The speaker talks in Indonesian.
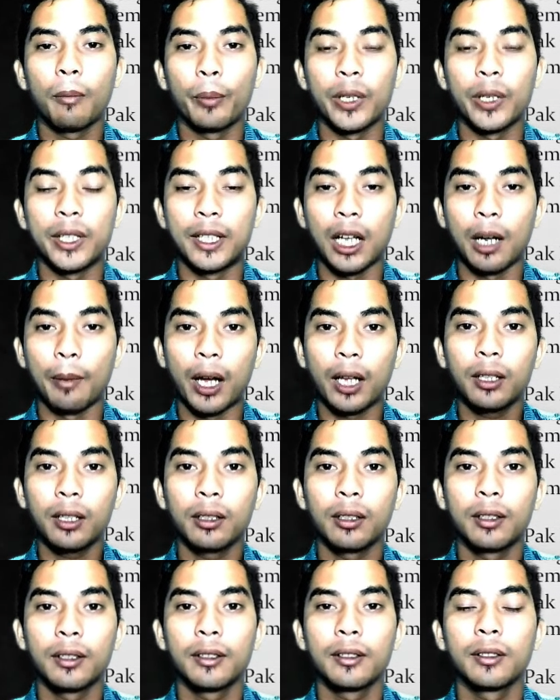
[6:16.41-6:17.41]
pejabat
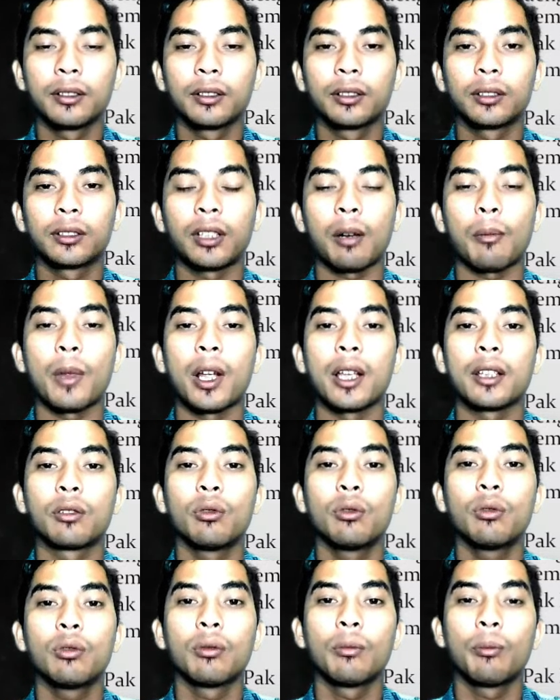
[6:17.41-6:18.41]

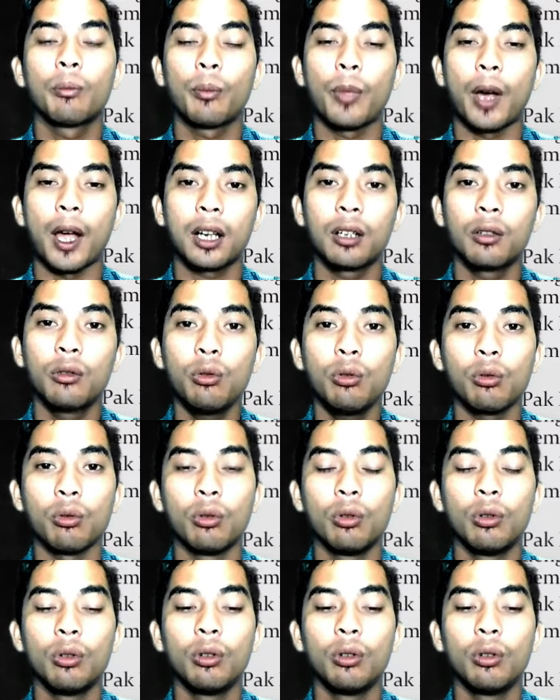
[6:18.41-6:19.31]
termasuk para guru.